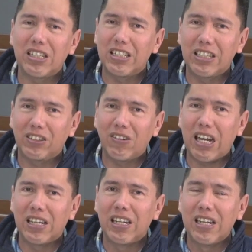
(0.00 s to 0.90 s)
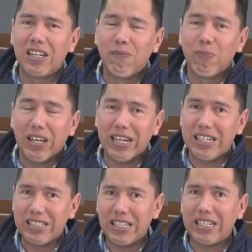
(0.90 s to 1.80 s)
Electoral. En
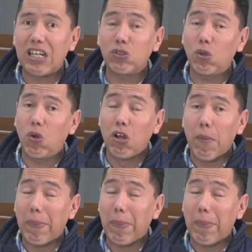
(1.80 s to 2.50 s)
este caso,